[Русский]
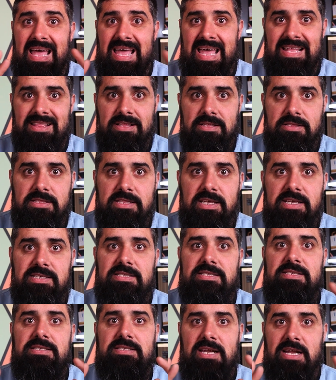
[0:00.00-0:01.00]
Этот
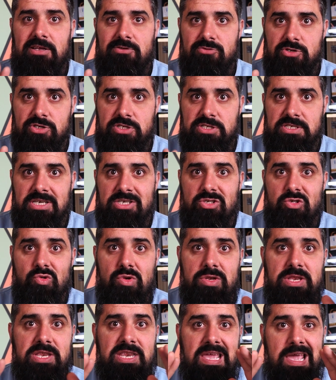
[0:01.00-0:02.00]
тест, сразу же скажу,
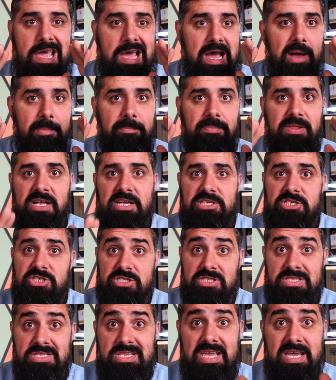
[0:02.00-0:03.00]
не
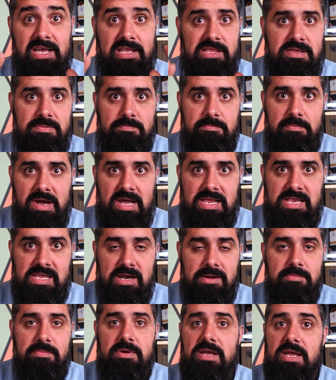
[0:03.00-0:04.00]
оплачен ни одним
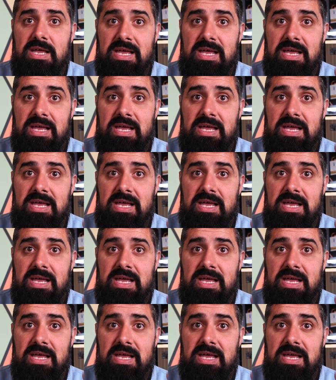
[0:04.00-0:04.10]
майнером.